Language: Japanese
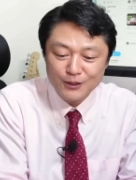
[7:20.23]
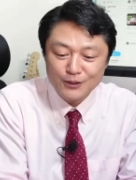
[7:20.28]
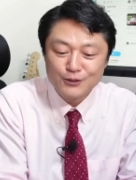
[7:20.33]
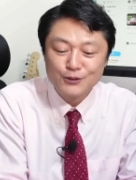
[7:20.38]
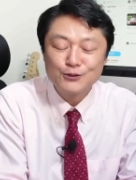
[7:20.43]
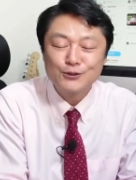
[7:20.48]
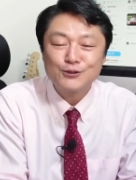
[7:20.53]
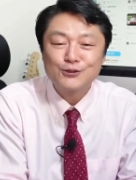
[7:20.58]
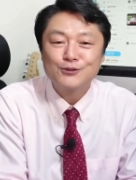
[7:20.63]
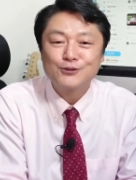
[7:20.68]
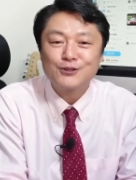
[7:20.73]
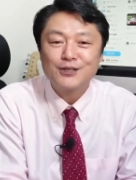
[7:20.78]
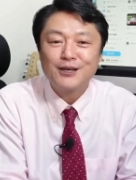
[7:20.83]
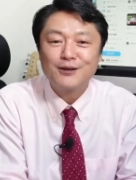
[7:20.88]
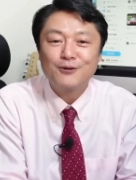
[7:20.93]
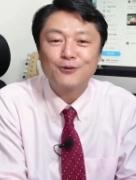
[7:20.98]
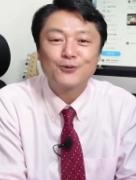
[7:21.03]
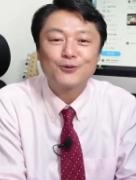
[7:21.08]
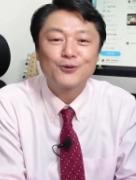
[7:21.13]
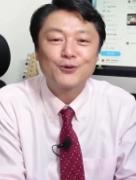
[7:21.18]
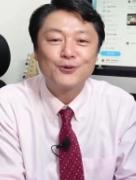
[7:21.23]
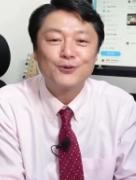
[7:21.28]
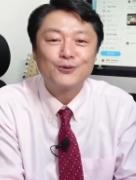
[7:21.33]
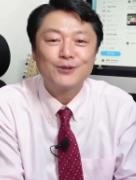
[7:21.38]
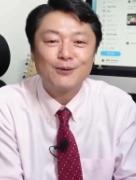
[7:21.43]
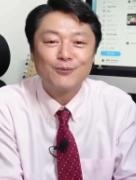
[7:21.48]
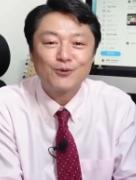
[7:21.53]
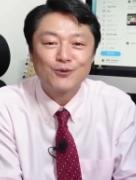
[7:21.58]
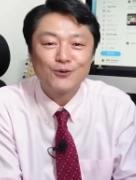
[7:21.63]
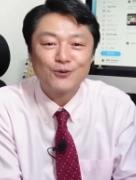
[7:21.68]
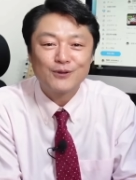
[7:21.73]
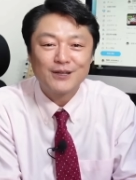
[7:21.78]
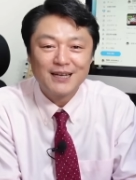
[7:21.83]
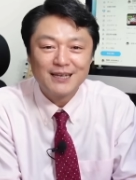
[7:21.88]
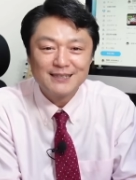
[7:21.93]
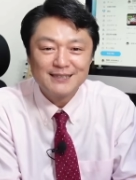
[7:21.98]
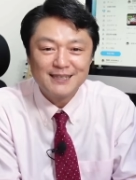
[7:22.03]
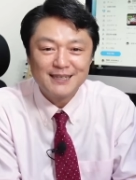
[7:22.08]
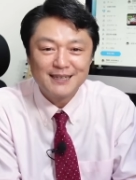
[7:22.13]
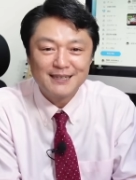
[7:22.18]
空襲警報のようなものを鳴
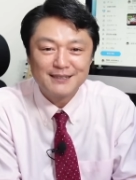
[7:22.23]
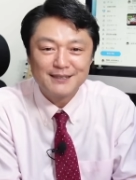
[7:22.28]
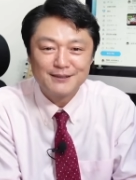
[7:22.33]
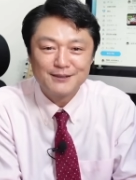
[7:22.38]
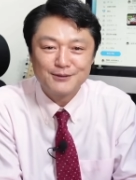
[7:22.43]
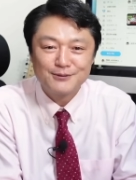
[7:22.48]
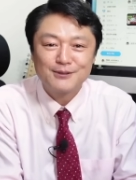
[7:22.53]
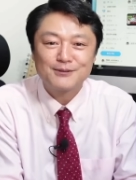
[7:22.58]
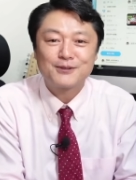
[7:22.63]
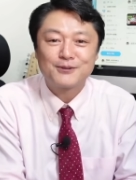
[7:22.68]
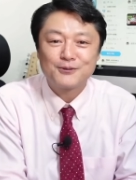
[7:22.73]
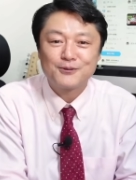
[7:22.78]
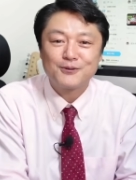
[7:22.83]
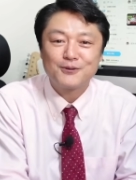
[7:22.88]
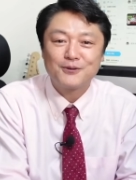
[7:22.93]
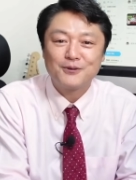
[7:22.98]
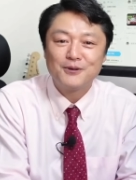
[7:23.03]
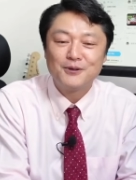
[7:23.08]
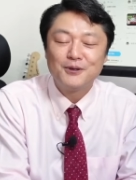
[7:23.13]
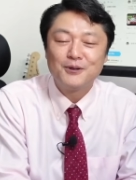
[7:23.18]
らしやがってって言うんですけど